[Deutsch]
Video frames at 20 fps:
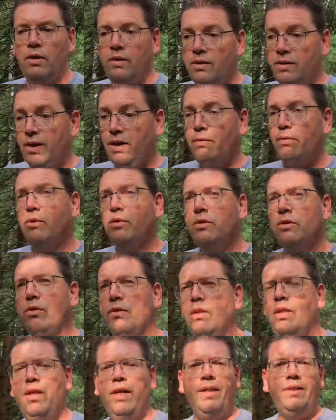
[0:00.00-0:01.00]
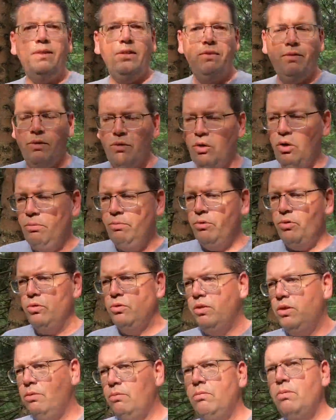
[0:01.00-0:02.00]
Servus und herzlich willkommen zu
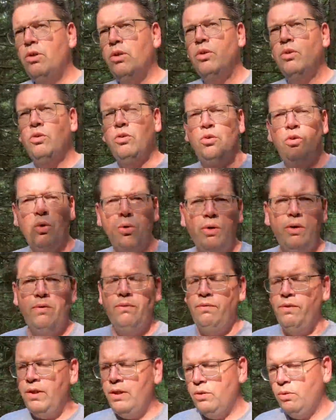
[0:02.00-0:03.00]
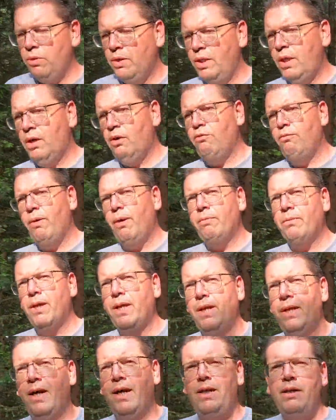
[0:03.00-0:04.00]
diesem neuen Video hier auf meinem
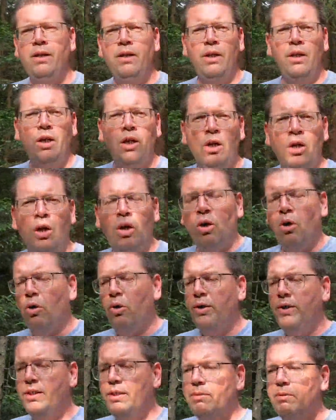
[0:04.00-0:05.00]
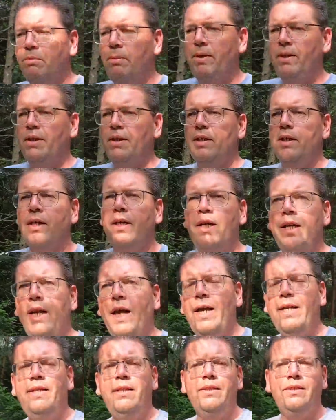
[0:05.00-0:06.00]
Kanal. Heute gibt es mal ein
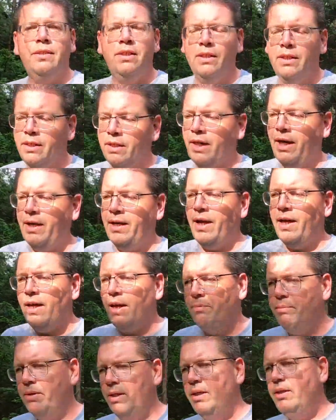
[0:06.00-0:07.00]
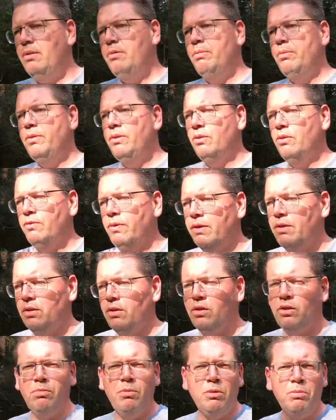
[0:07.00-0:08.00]
kleines Kanal-Update,
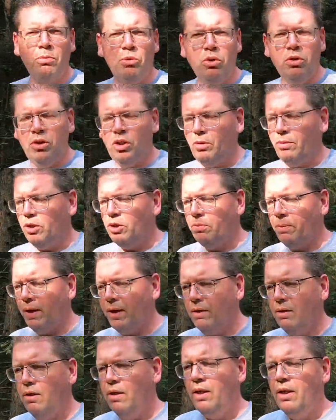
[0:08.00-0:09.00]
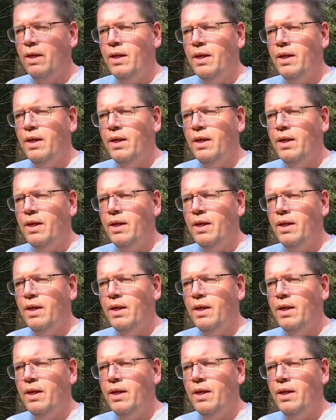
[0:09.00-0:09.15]
beziehungsweise ich möchte mit euch darüber sprechen,